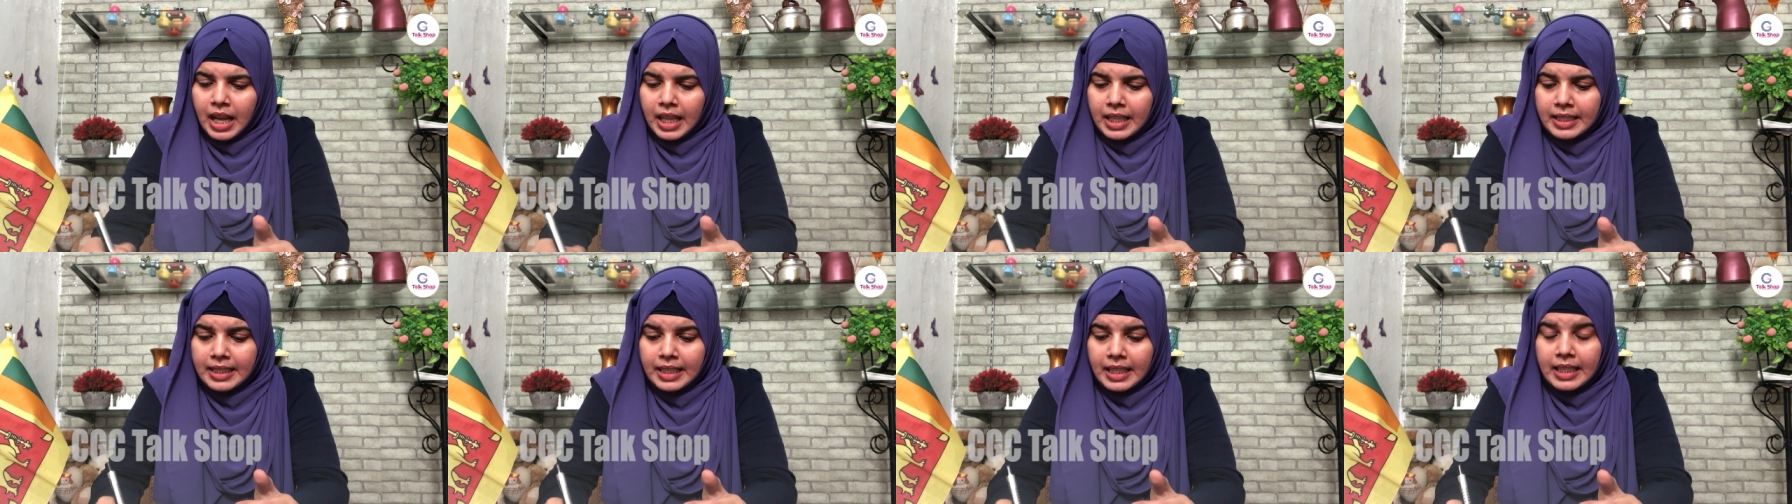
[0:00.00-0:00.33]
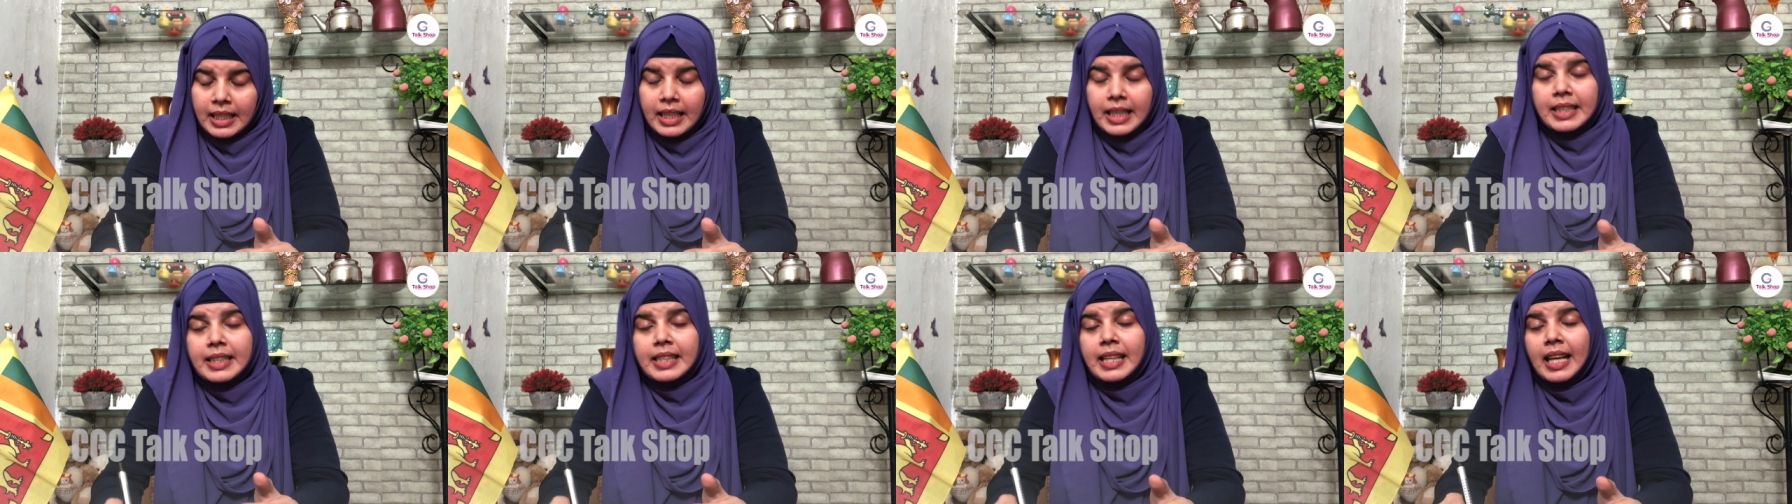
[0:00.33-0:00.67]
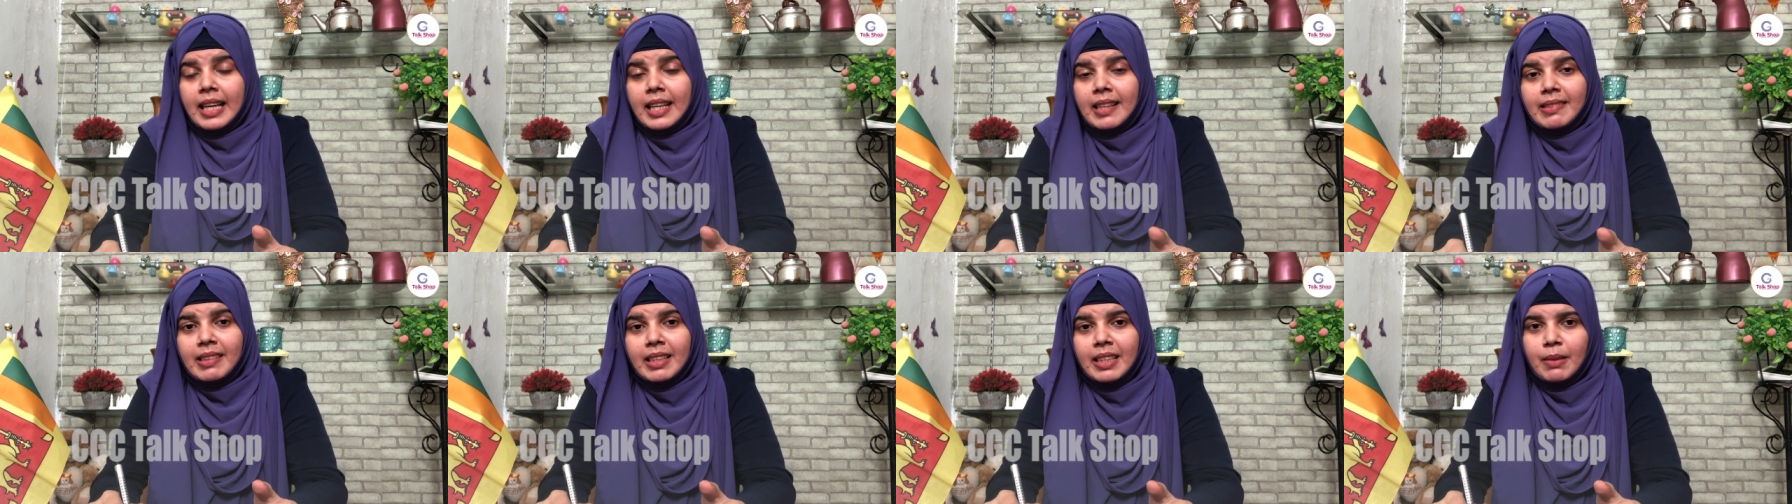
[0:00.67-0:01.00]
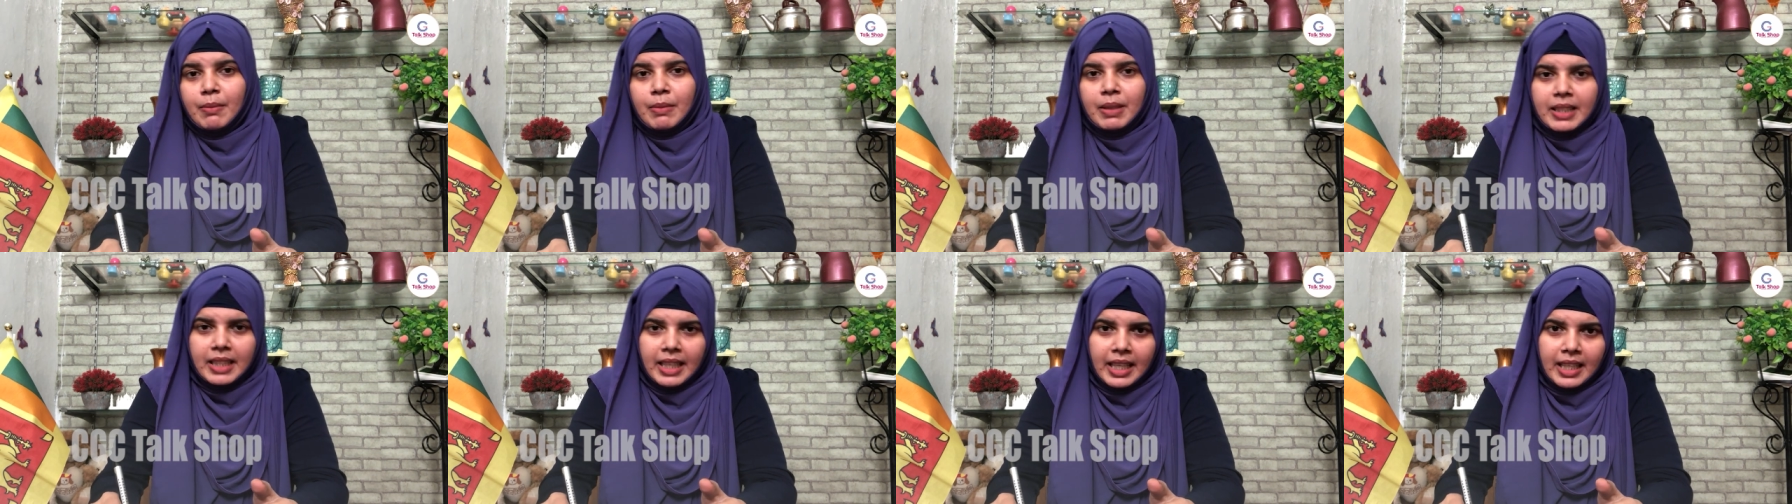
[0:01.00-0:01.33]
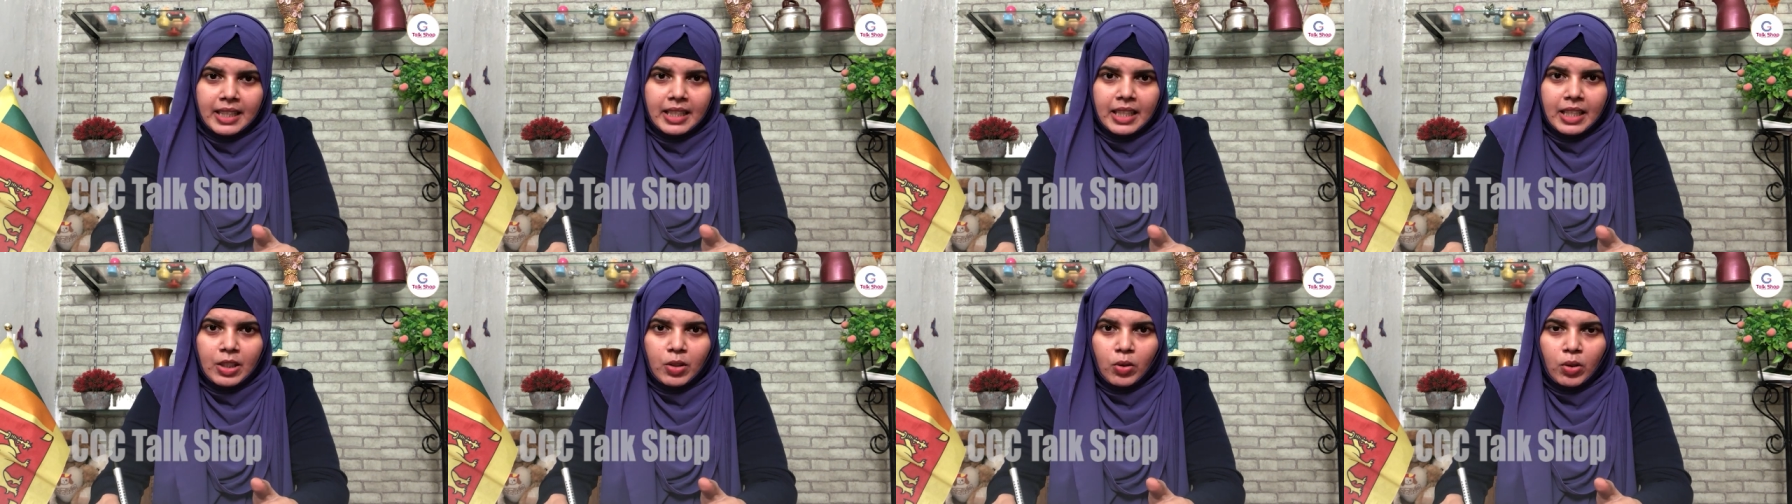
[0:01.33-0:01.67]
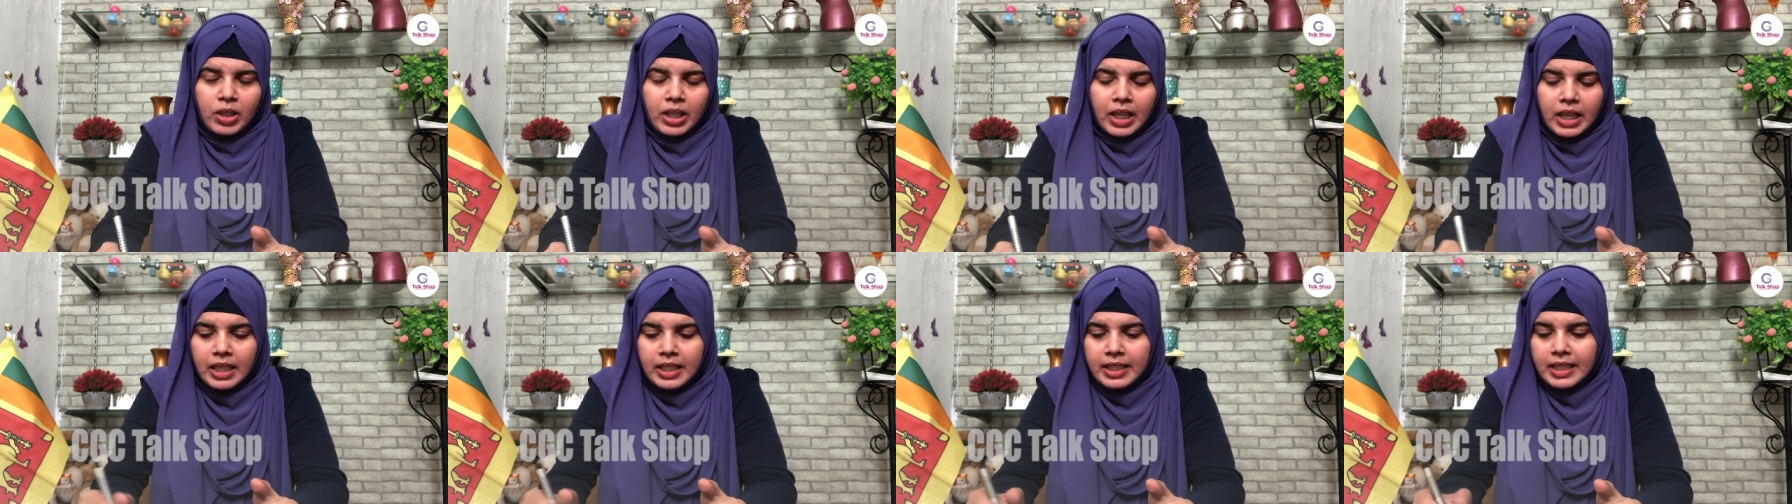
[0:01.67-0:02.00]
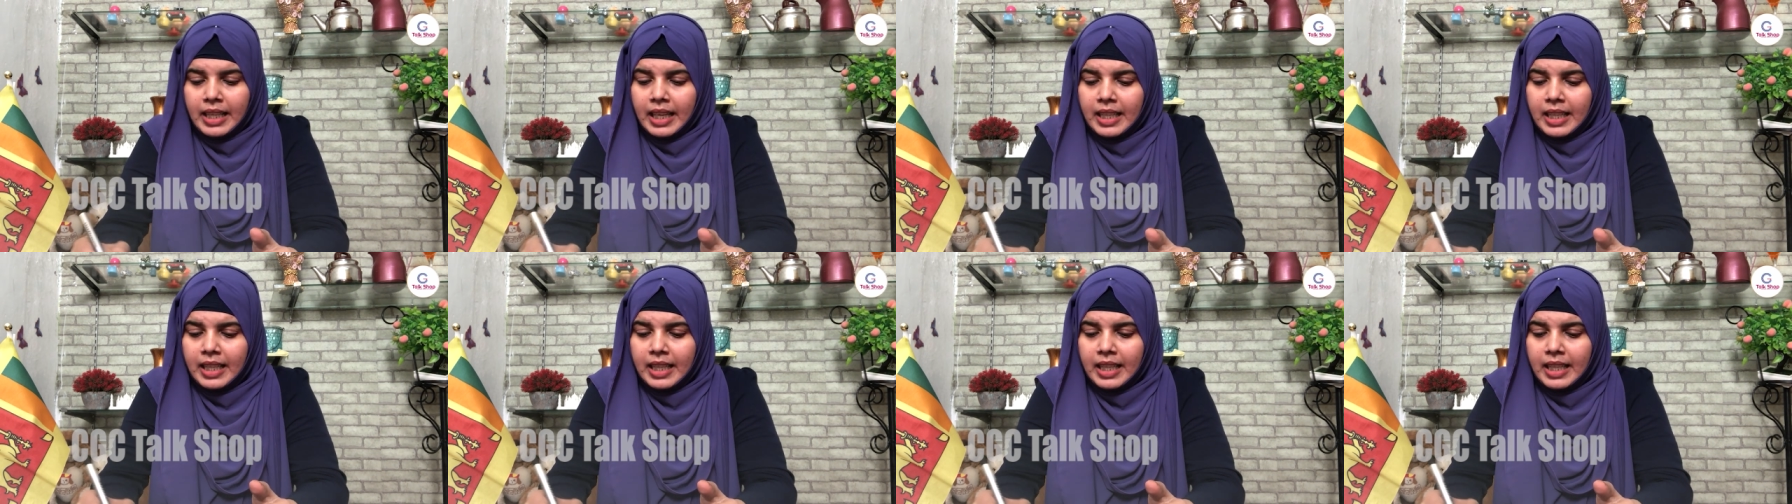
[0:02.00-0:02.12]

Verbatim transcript: அதனால டலஸை நம்ம தேர்ந்தெடுத்தோம்னா